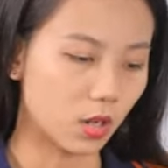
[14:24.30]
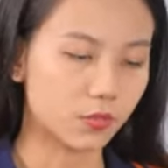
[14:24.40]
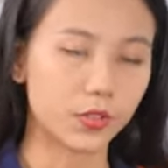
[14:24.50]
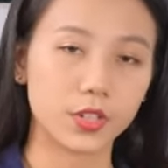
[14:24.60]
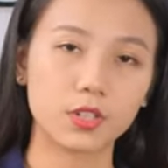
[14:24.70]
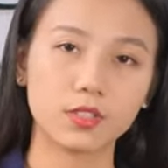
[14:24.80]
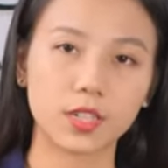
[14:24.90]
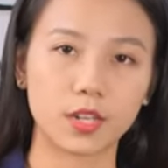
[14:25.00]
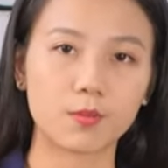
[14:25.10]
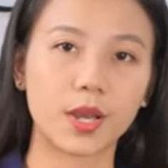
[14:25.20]
Còn với
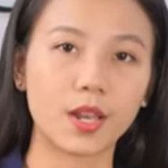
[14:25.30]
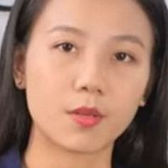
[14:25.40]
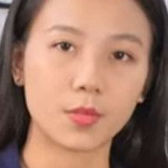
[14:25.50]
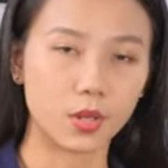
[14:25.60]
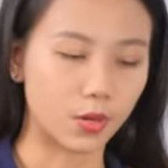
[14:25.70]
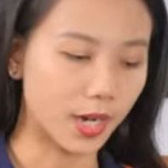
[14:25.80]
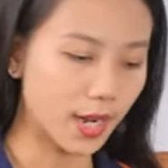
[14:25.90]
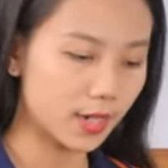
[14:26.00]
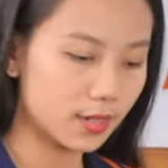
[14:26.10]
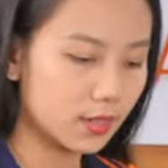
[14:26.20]
những cái máy đại biểu
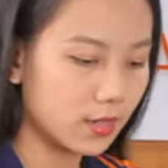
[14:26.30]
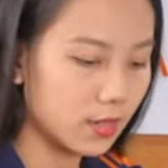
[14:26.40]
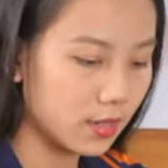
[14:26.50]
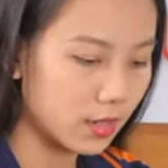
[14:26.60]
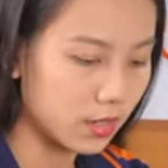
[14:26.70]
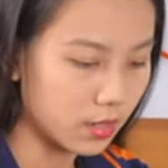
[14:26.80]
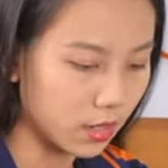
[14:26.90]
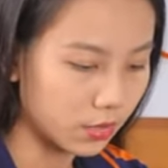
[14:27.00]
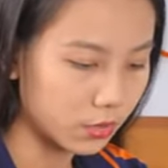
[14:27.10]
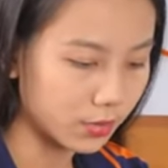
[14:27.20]
khác
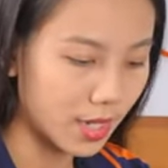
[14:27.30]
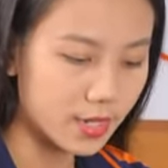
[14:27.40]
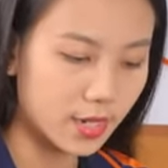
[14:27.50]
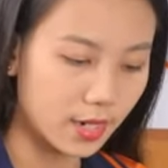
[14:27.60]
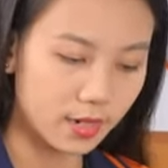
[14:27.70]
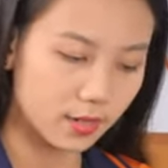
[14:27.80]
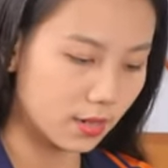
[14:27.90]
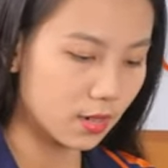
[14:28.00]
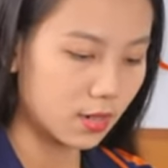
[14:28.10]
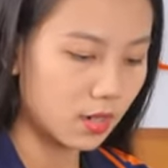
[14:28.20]
thì chúng ta sẽ
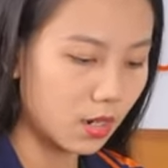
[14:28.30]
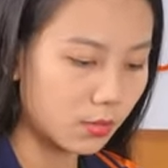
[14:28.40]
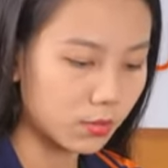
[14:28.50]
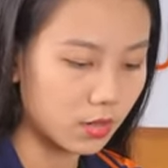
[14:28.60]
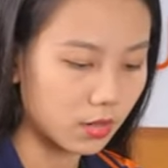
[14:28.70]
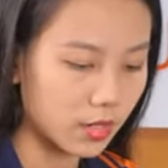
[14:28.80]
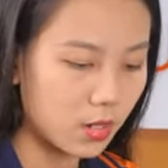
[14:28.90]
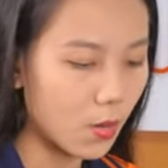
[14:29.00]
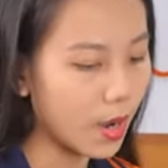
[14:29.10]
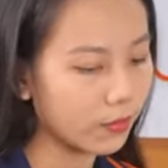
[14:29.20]
không được
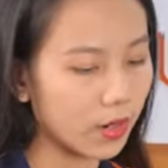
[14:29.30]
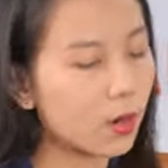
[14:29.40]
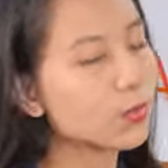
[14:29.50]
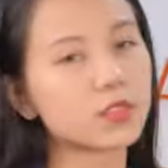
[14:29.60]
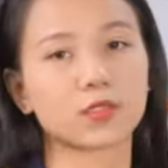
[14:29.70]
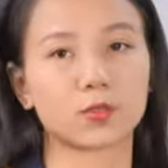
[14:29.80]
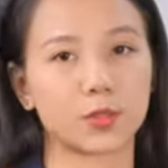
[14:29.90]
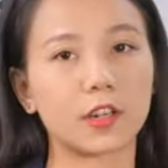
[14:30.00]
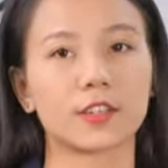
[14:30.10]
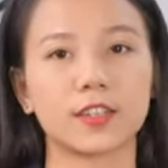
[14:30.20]
kích hoạt và không sử
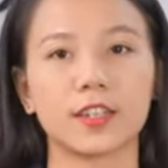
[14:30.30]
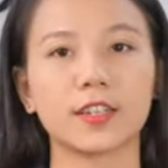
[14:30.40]
dụng được.